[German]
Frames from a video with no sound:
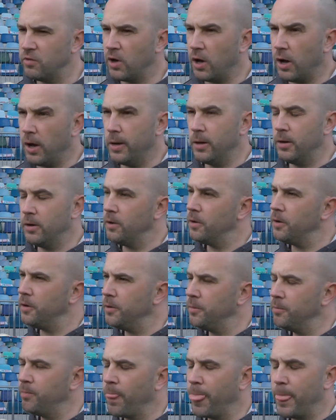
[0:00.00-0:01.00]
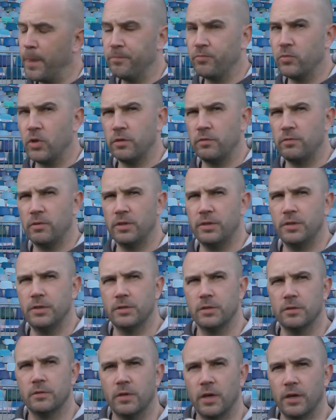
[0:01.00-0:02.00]
Verein, ähm, dass wir
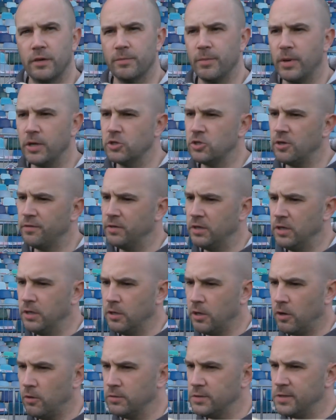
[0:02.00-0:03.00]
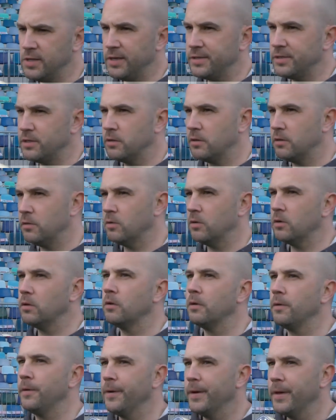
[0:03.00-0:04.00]
diese sechs Mannschaften hinter uns lassen.
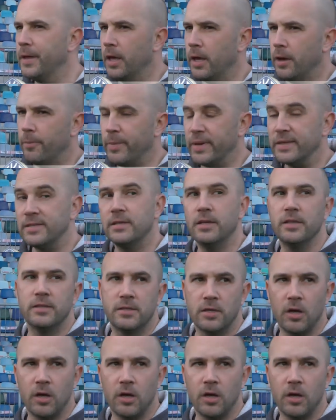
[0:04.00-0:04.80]
Und man sieht